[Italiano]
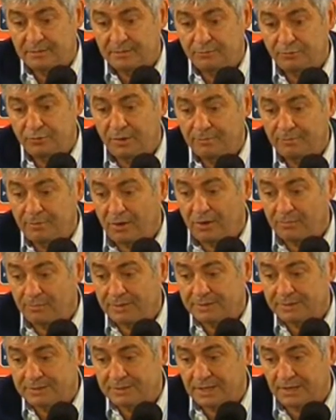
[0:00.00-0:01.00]
in più abbiamo
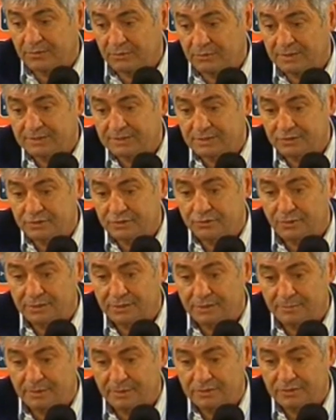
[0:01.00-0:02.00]
abbassato quasi il
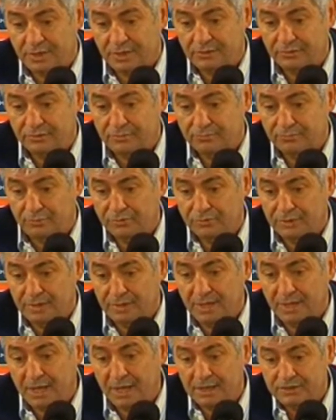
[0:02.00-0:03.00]
50% il monte
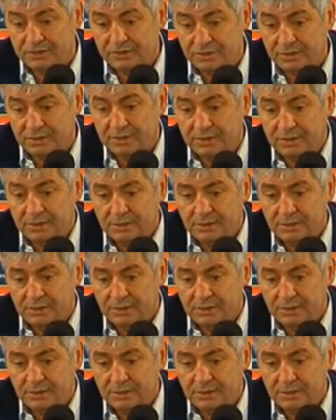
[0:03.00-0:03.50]
ingaggi